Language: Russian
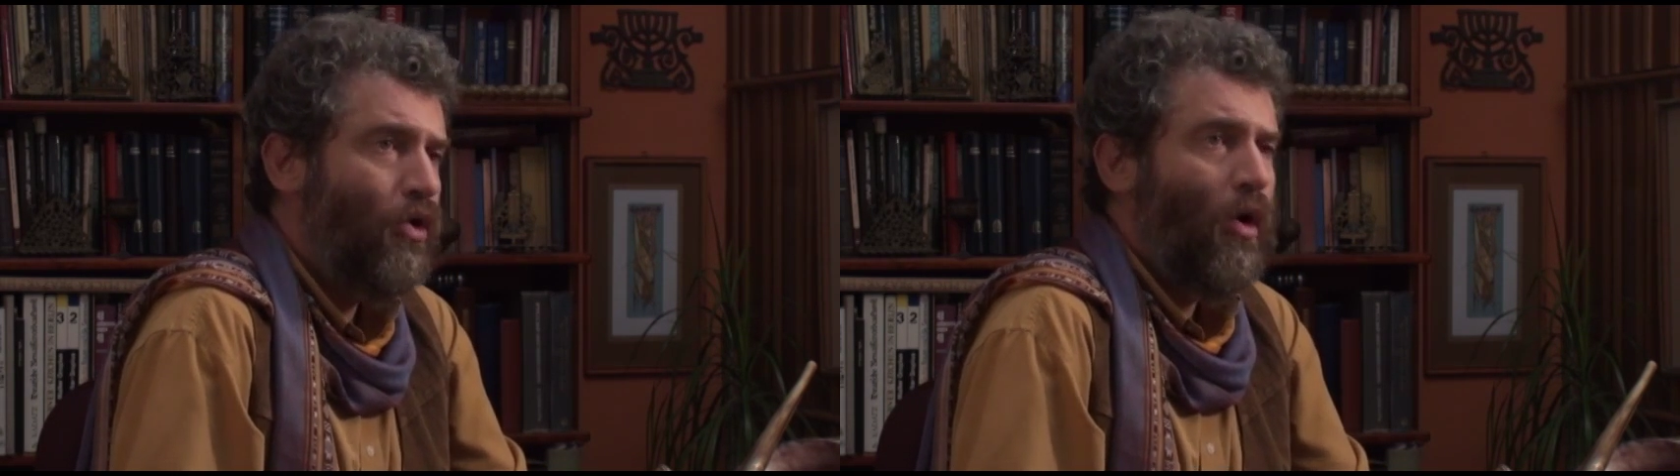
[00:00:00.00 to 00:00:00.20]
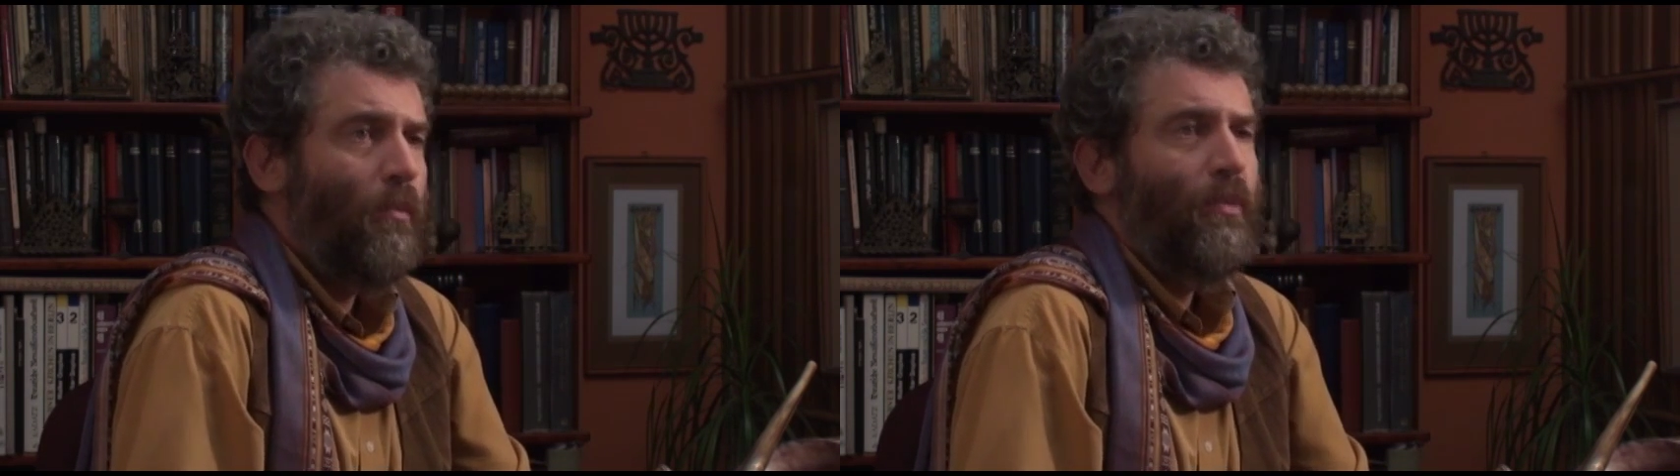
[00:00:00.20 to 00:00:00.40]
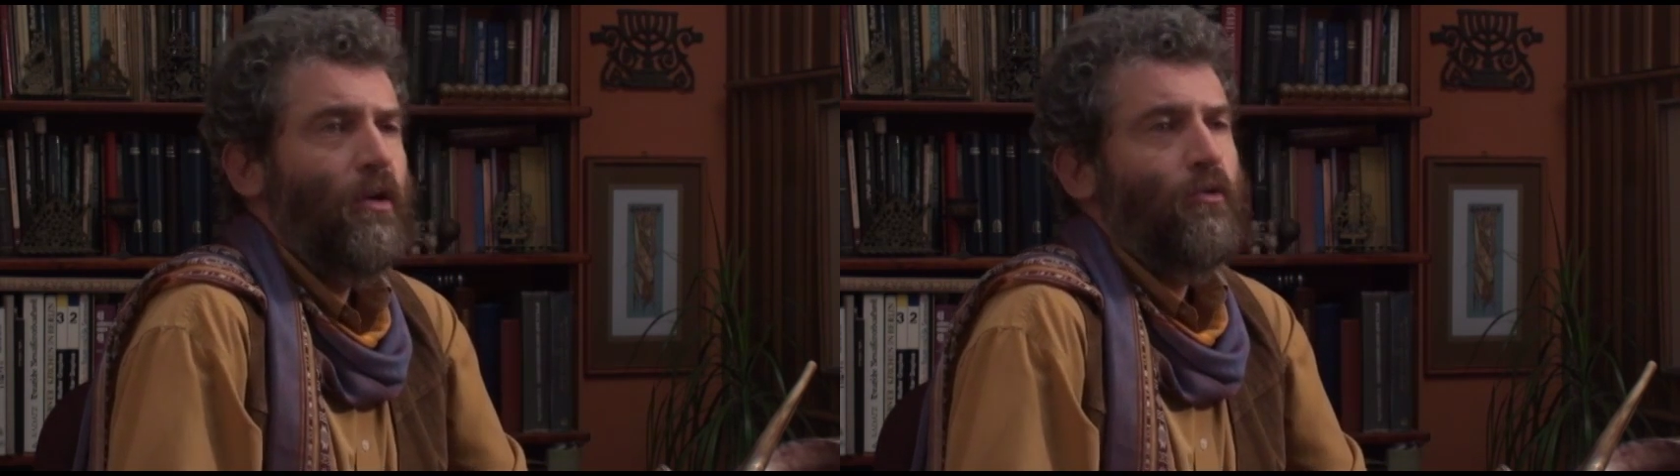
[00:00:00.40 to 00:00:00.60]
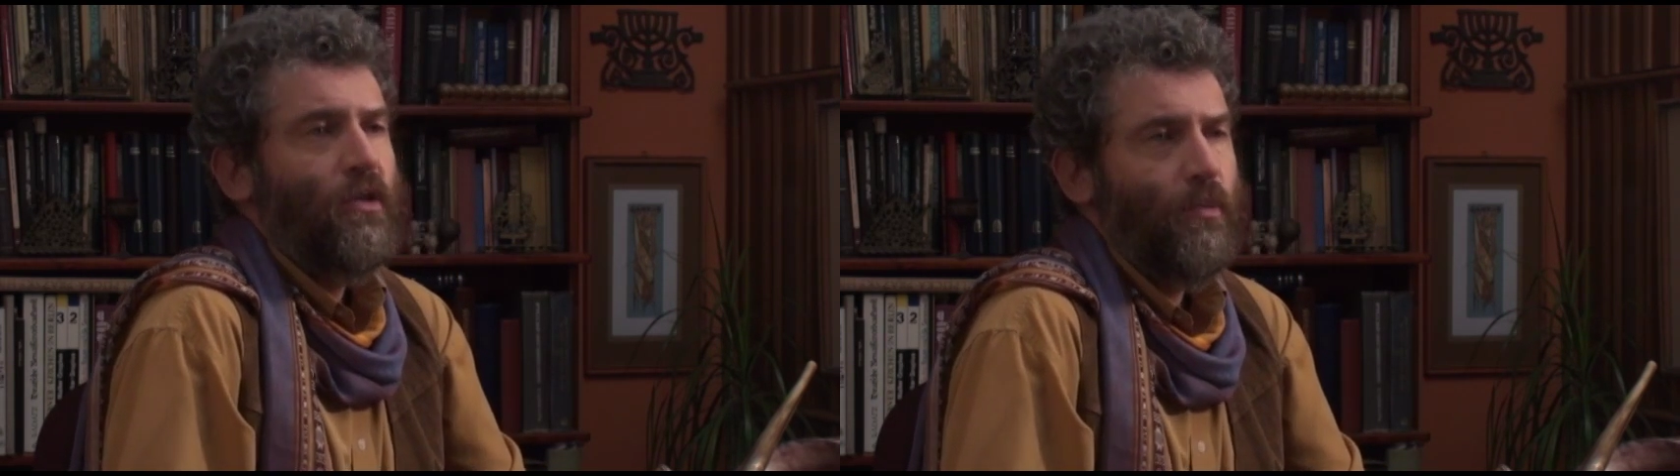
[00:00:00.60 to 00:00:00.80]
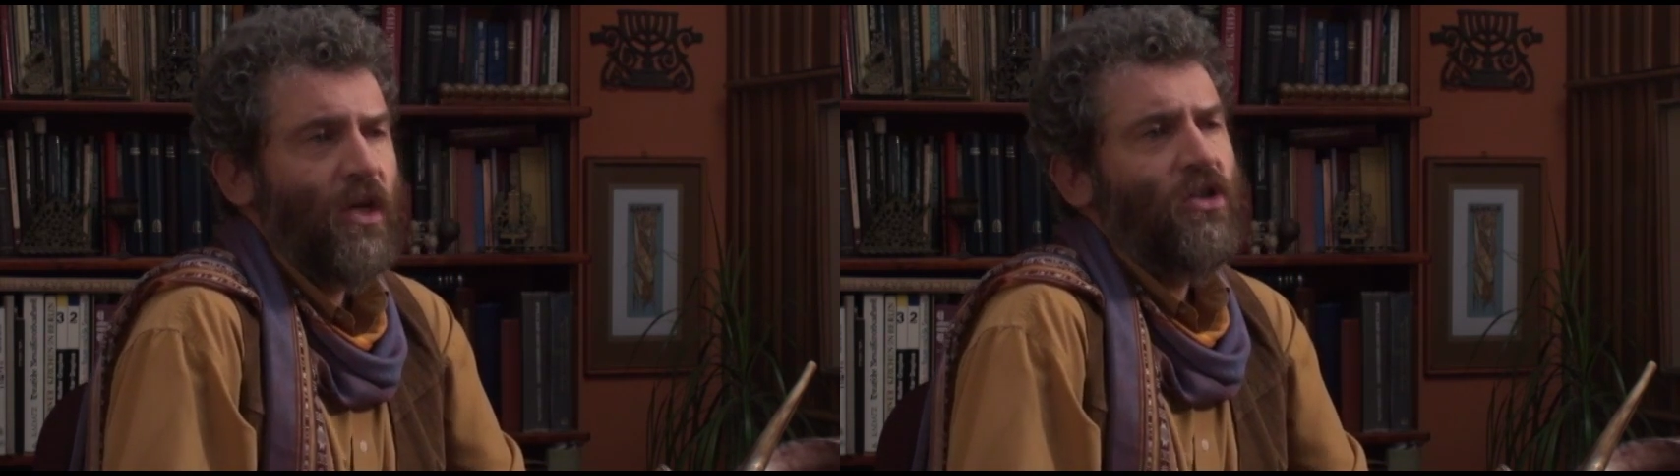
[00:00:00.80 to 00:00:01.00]
дом были
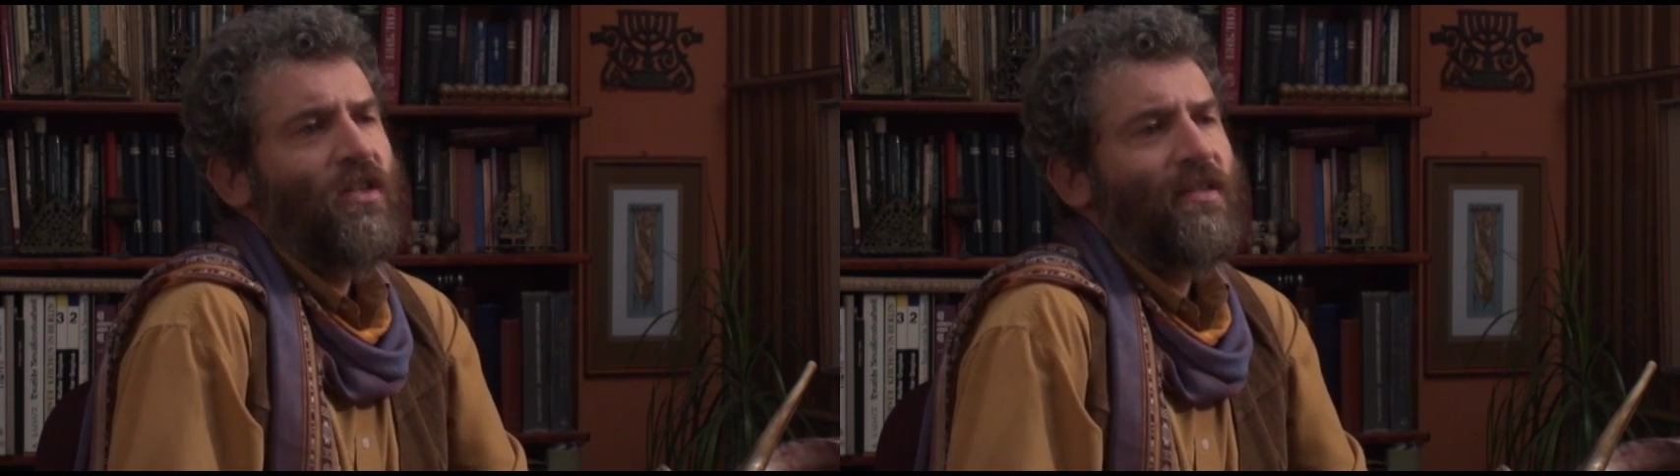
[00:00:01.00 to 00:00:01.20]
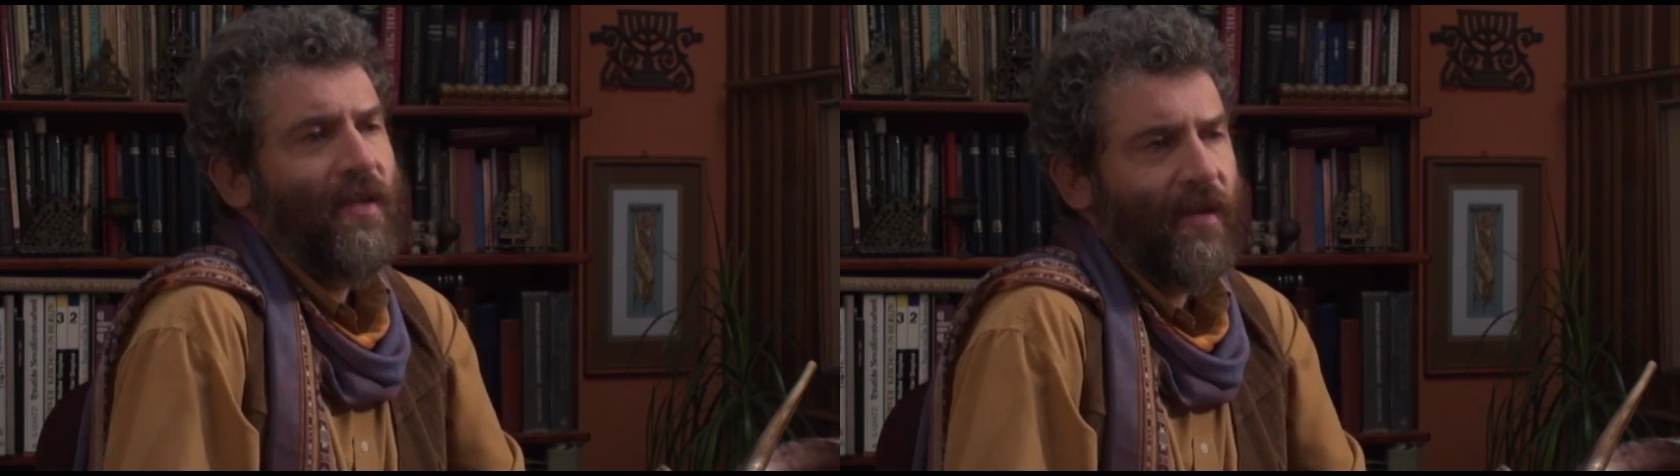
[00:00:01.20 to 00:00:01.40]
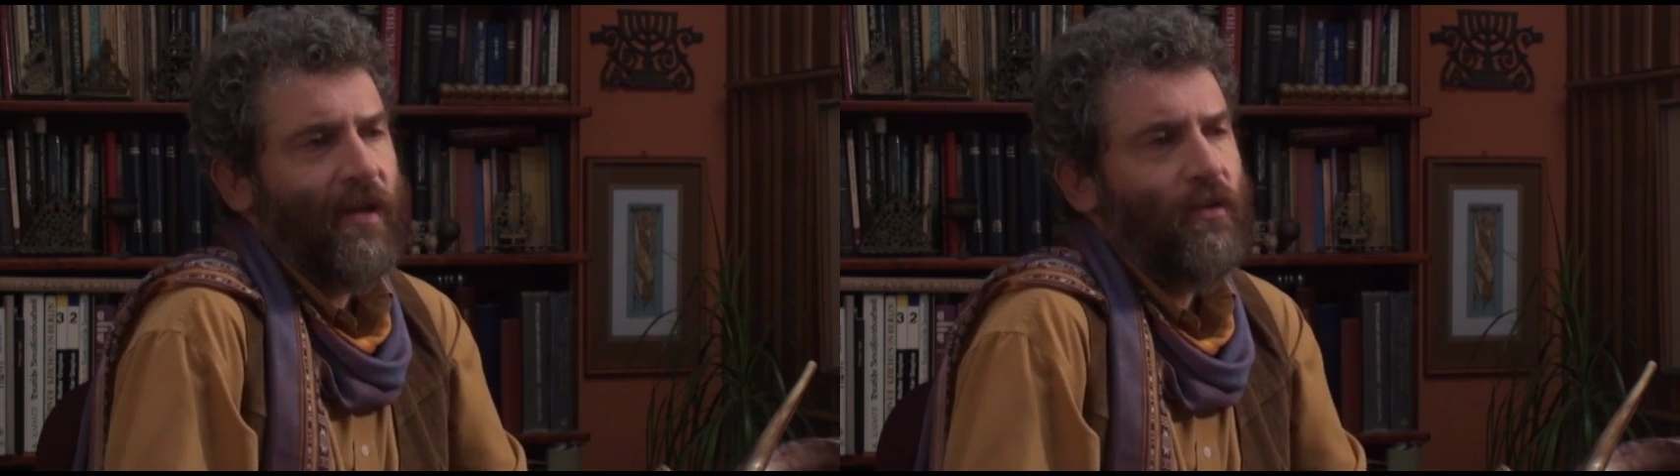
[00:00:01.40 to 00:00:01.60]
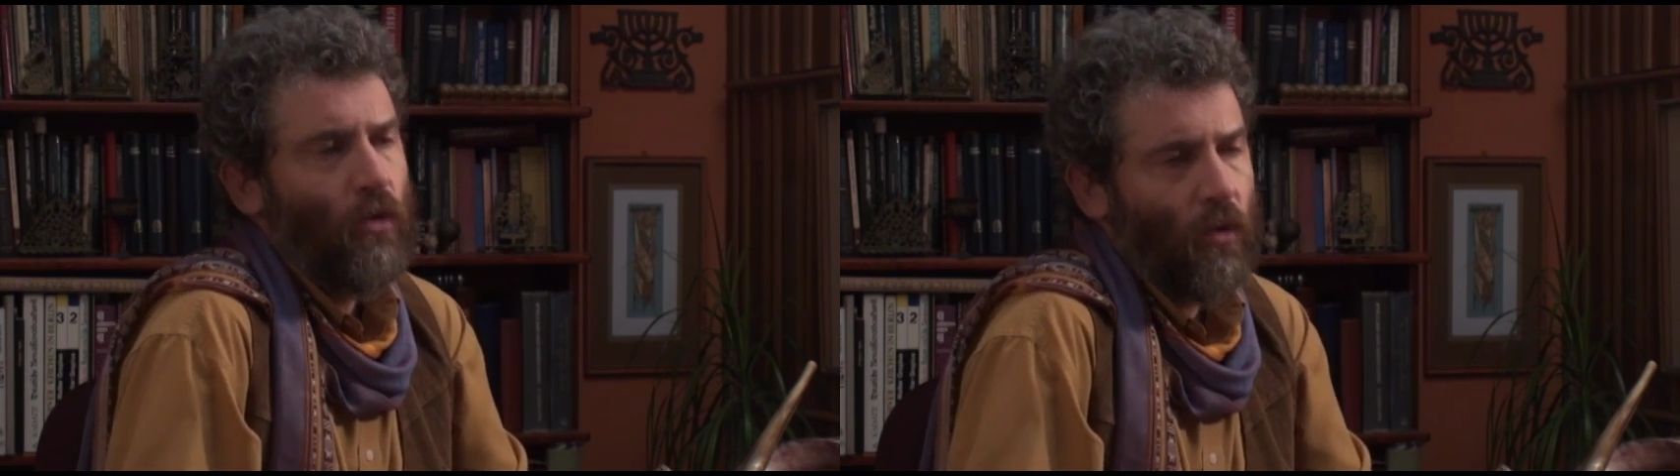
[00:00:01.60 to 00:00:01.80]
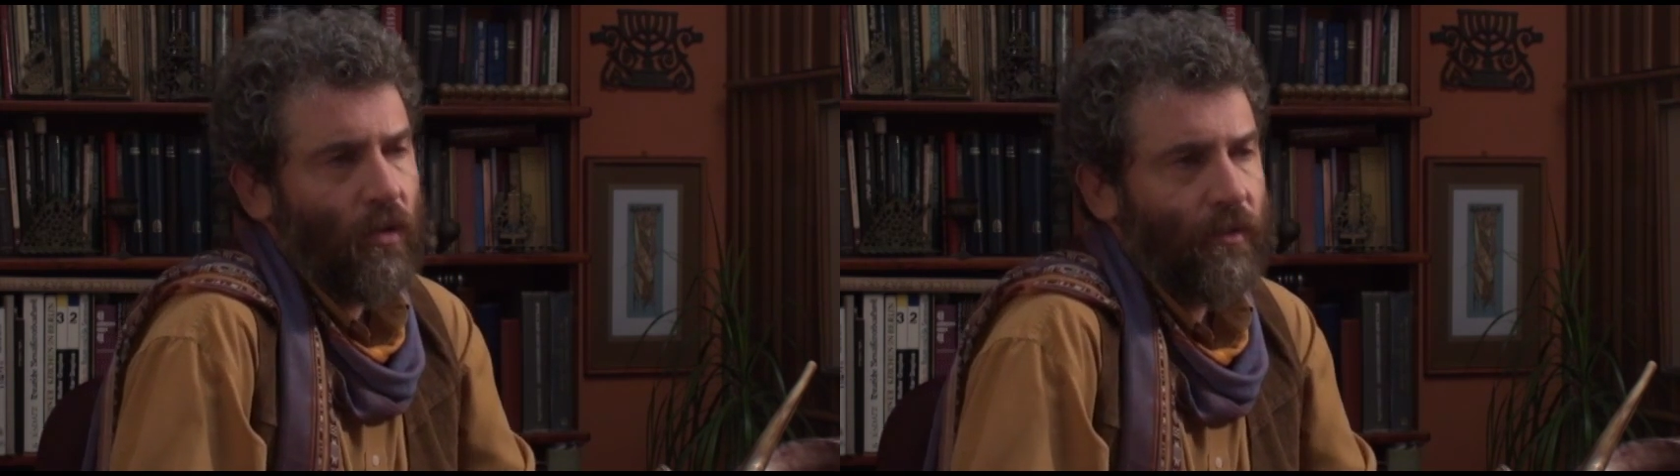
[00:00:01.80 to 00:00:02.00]
успешны и стояли
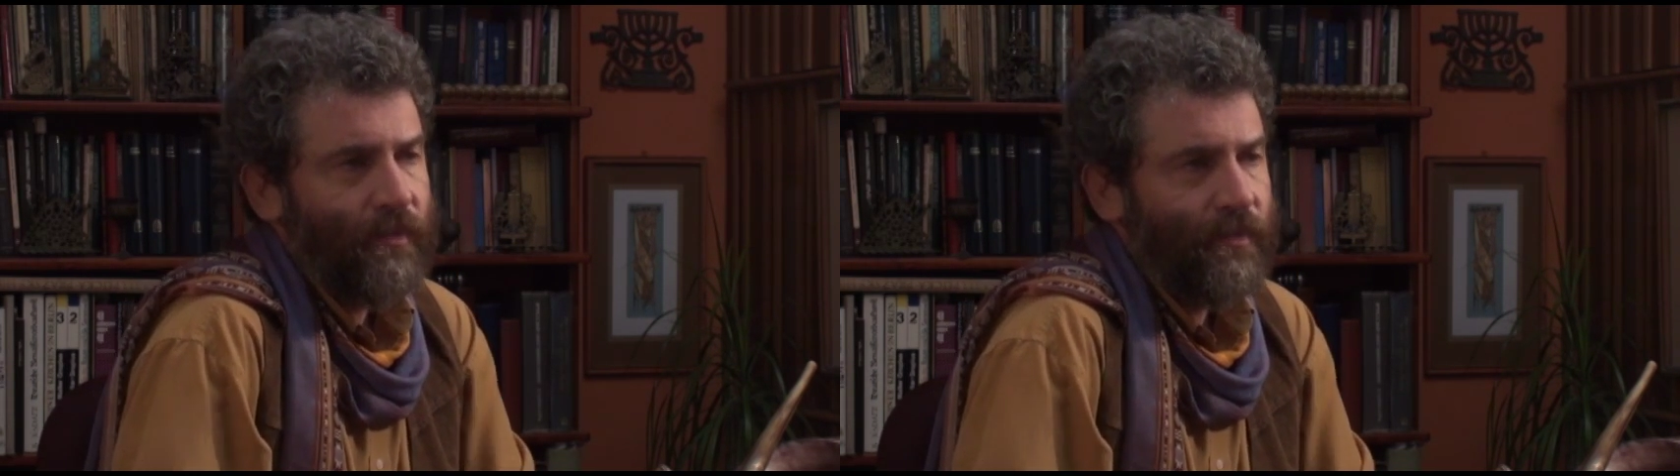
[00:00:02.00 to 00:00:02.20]
дома.